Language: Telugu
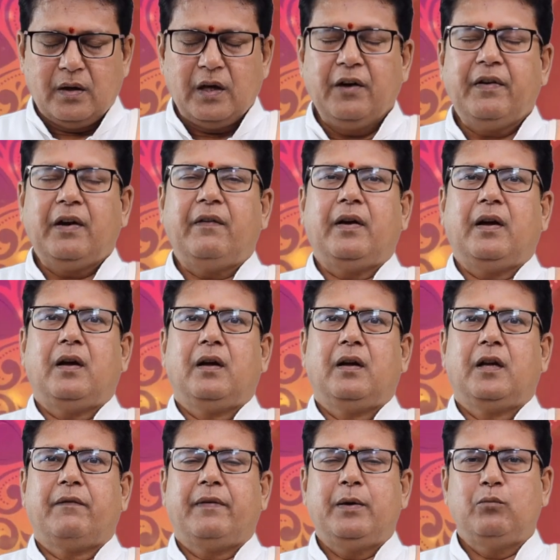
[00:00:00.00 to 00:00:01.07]
రెండు వేల
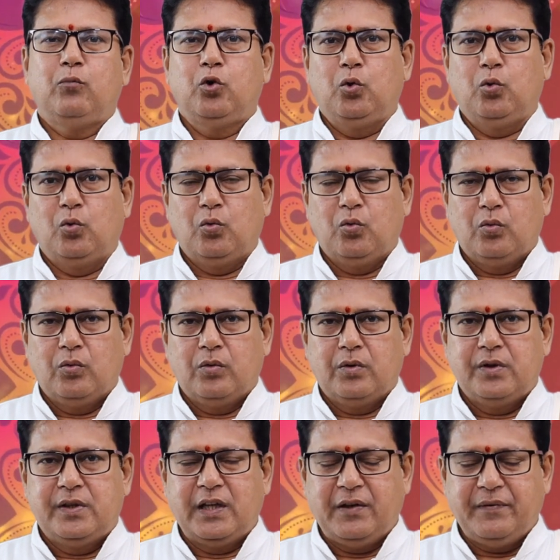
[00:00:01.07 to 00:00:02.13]
ఇరవై మూడు
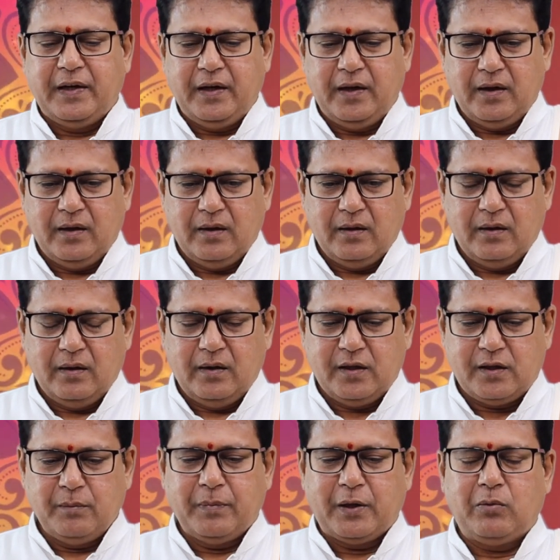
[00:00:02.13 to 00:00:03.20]
జనవరి
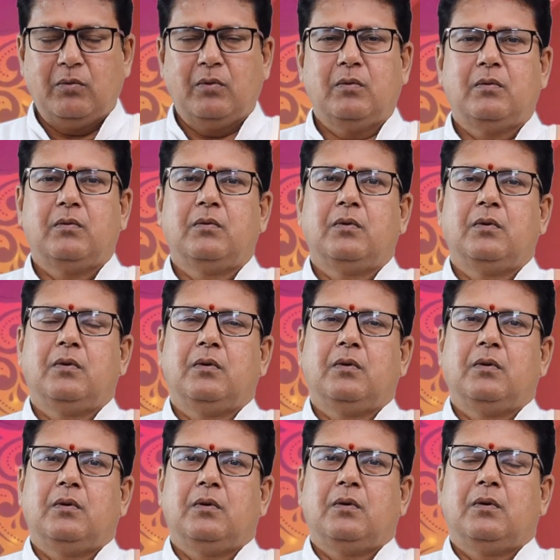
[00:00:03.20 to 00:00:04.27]
డిసెంబర్
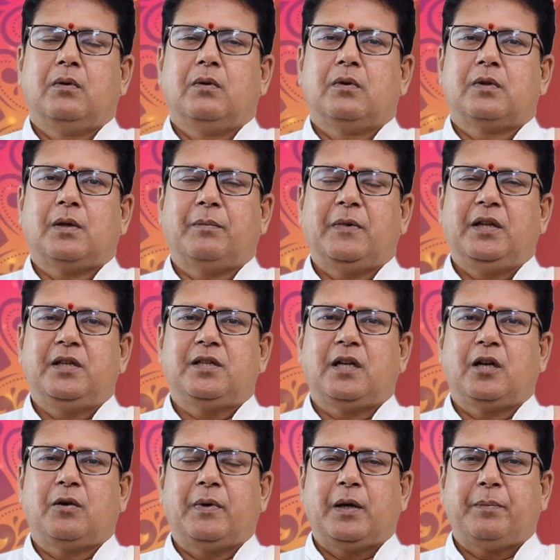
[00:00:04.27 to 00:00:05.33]

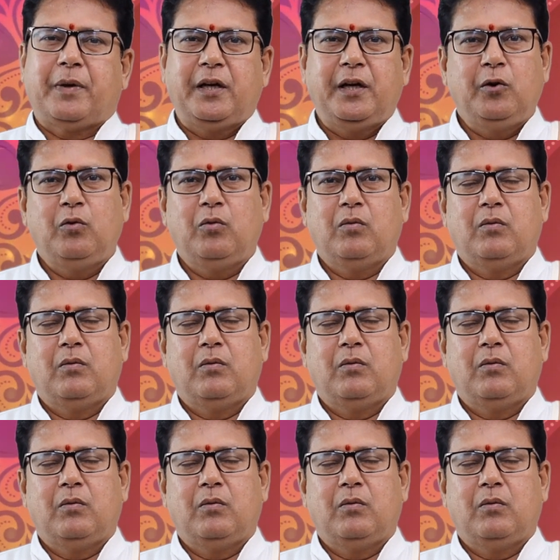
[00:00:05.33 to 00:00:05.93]
సంబంధించినటువంటి పన్నెండు